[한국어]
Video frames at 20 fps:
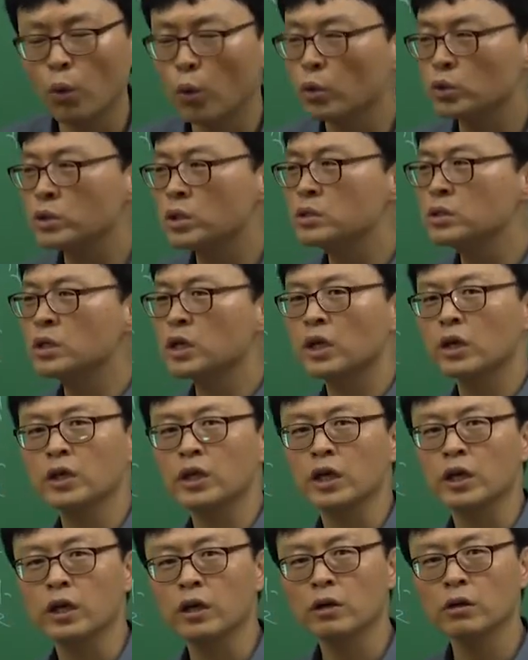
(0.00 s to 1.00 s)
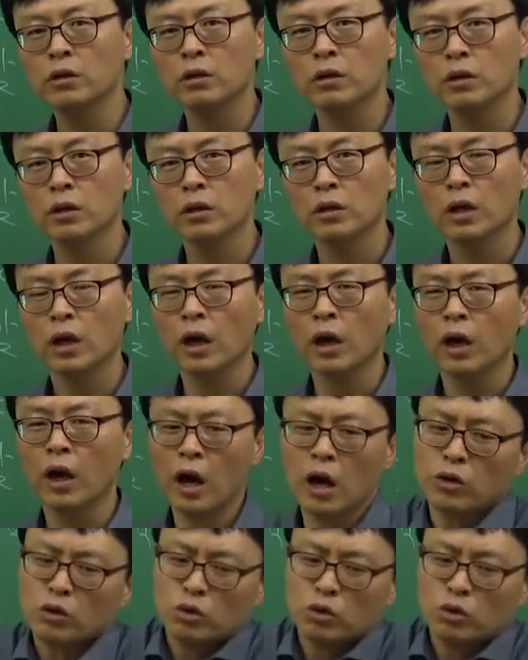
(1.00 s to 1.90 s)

호전적이야 되나요? 아